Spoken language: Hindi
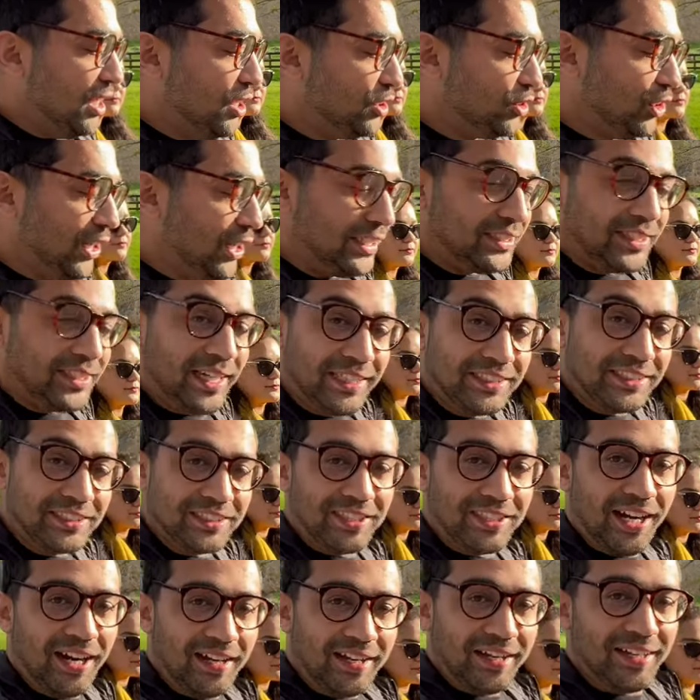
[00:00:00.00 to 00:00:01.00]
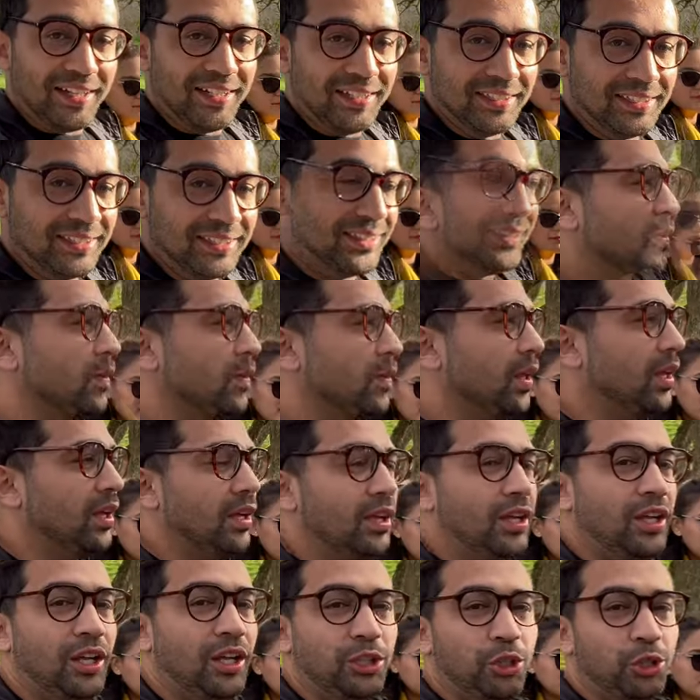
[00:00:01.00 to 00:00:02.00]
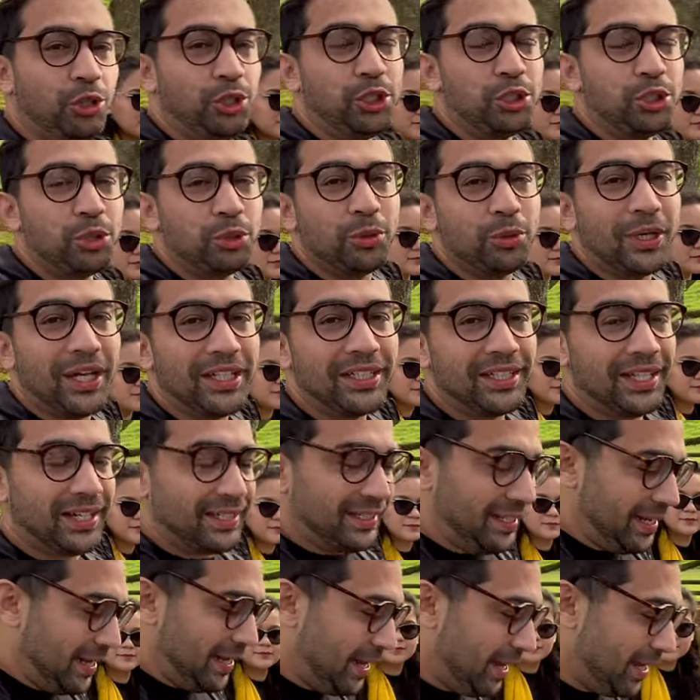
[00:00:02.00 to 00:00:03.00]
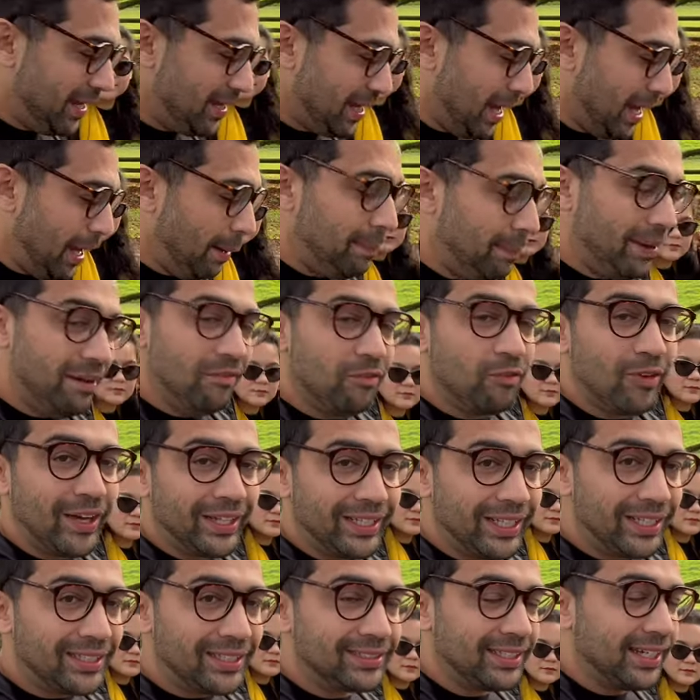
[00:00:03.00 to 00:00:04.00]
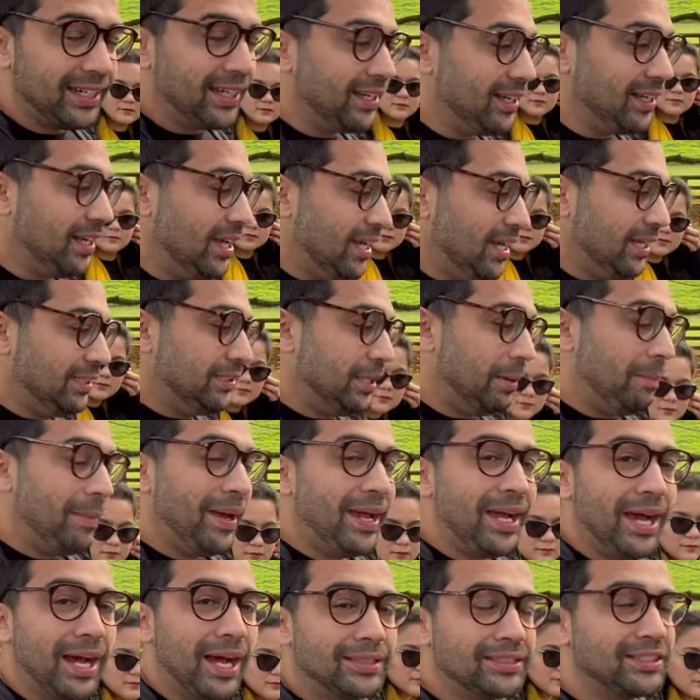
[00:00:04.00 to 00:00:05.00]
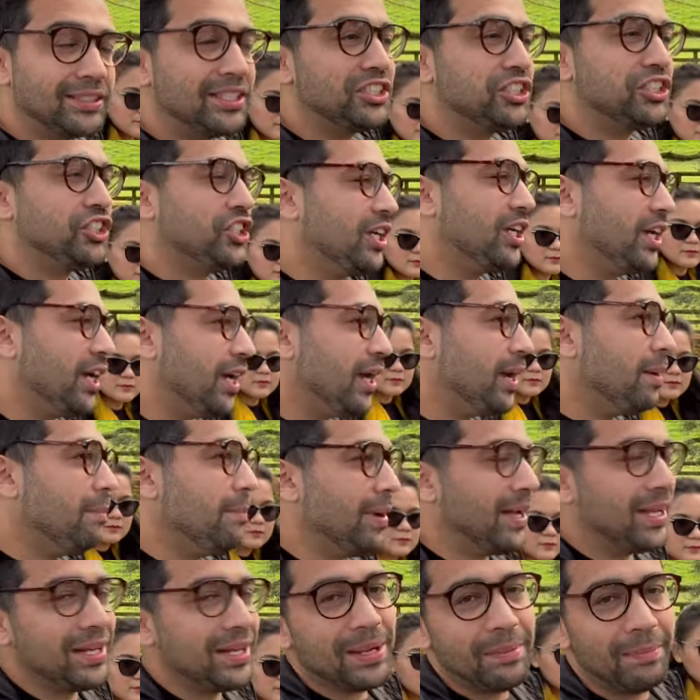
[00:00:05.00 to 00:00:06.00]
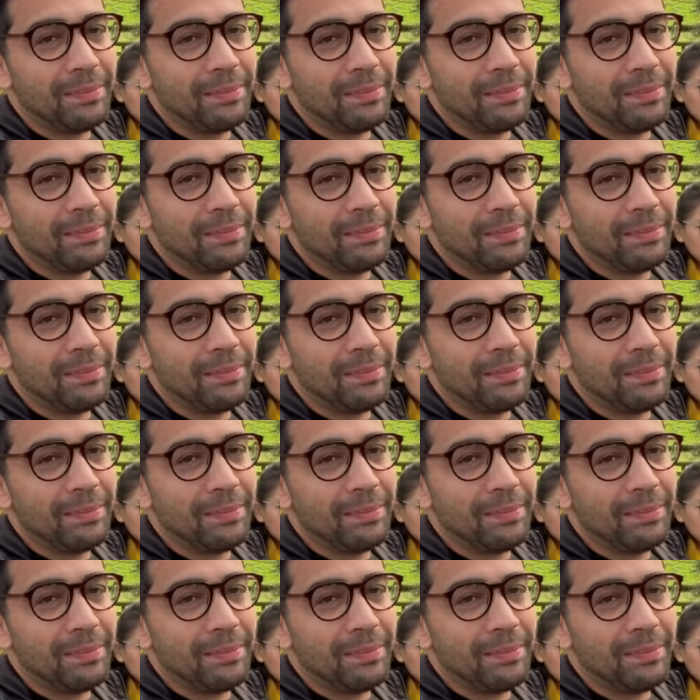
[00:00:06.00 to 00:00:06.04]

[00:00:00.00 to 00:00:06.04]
सो लेट्स गेट स्टार्टेड तो जी शुरुआत करते हैं यहाँ पे वेदर से जब मैं आज से छः महीने